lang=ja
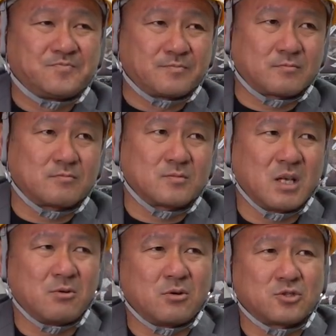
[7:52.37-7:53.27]
うん、
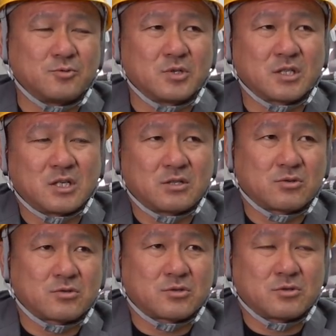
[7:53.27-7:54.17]
でも自分が成
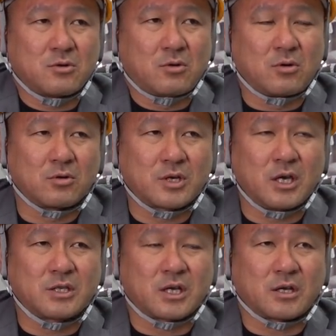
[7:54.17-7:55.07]
長するよう
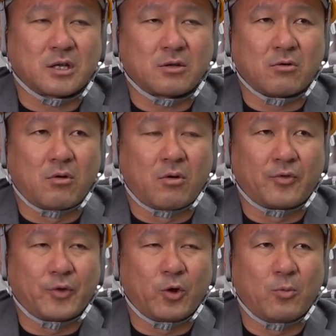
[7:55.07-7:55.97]
経営者になっていこ
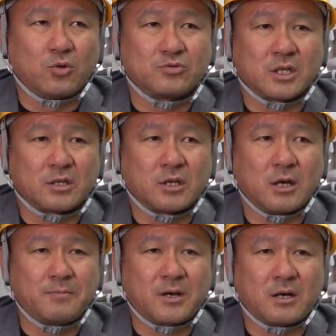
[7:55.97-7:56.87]
うって思うんだった
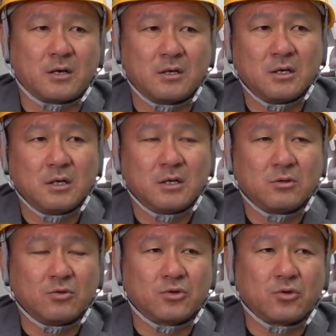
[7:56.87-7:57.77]
らやっぱ
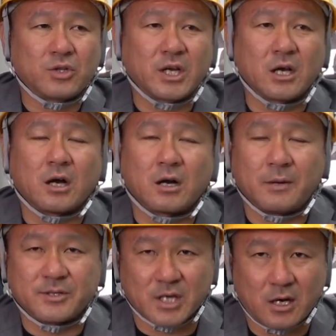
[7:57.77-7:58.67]
乗り越えてからがん
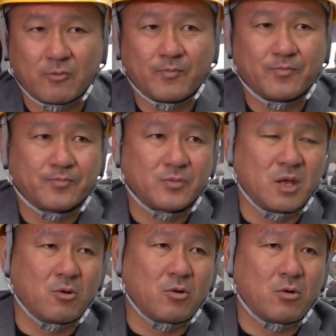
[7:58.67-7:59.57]
がめじゃん。
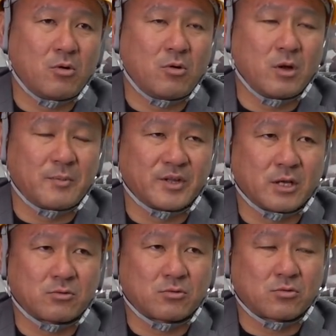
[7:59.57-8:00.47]
でもやっぱ
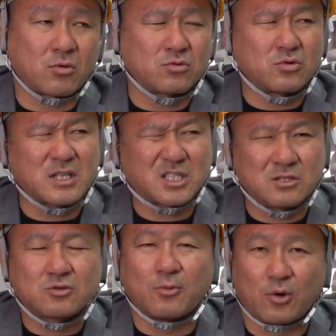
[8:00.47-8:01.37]
納得はし
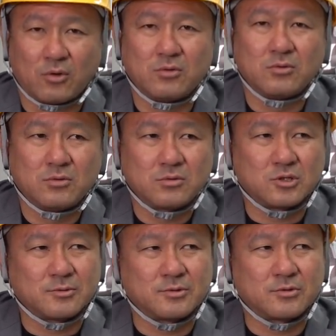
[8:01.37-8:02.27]
んと思う。
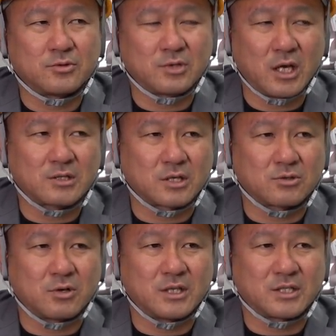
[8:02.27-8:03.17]
自分のね社長が